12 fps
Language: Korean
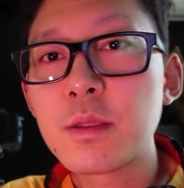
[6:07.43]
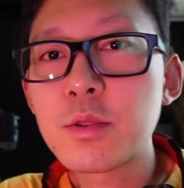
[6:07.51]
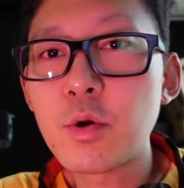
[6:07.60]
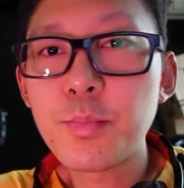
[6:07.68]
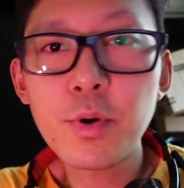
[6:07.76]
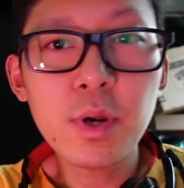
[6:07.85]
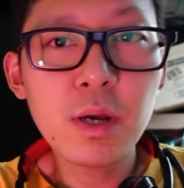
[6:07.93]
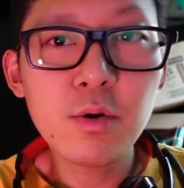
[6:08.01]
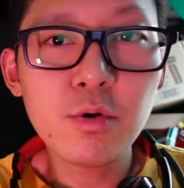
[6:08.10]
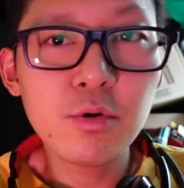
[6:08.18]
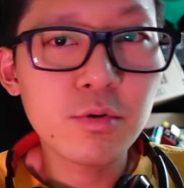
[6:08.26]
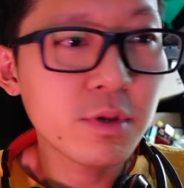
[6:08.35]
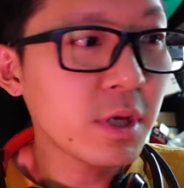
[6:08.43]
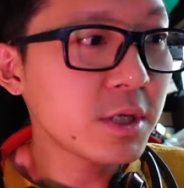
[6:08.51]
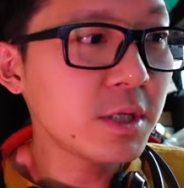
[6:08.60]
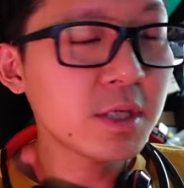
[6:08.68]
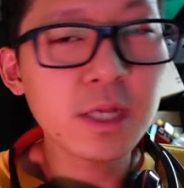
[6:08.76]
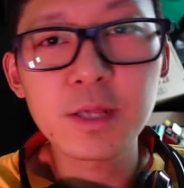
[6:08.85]
더 편한 거
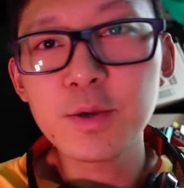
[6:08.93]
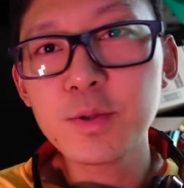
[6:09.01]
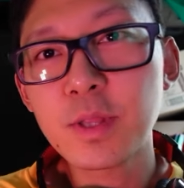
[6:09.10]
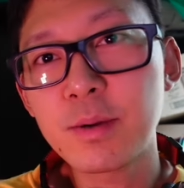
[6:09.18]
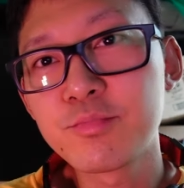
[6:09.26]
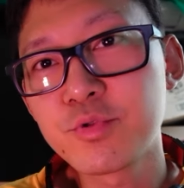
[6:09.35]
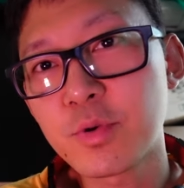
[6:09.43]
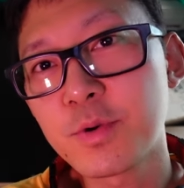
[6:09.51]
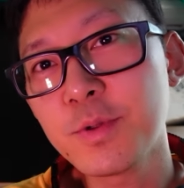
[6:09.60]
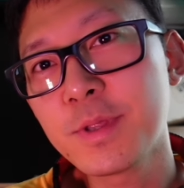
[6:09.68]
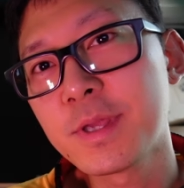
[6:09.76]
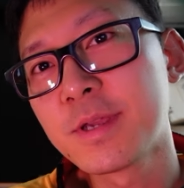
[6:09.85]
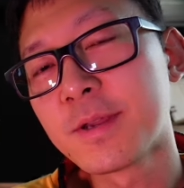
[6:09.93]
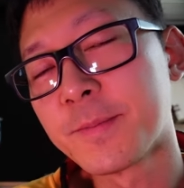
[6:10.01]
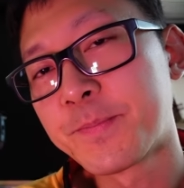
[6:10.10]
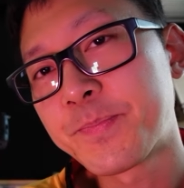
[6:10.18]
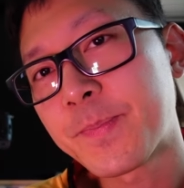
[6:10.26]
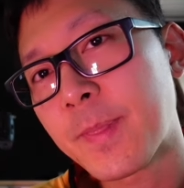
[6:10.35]
사실이잖아요 다 무조건 예.
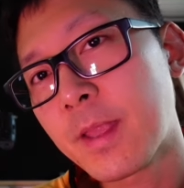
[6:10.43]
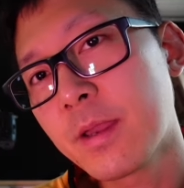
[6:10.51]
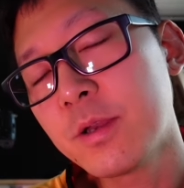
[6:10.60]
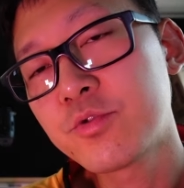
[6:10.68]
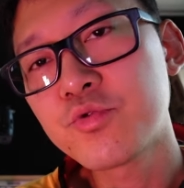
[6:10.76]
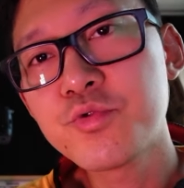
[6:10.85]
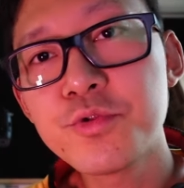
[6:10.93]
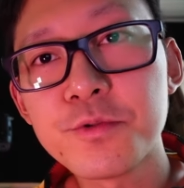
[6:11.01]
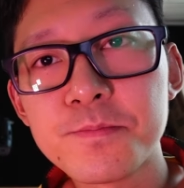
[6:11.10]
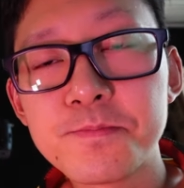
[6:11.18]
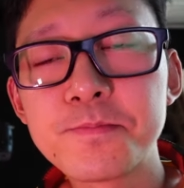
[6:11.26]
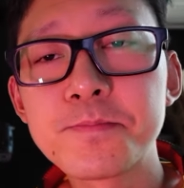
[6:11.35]
그래가지고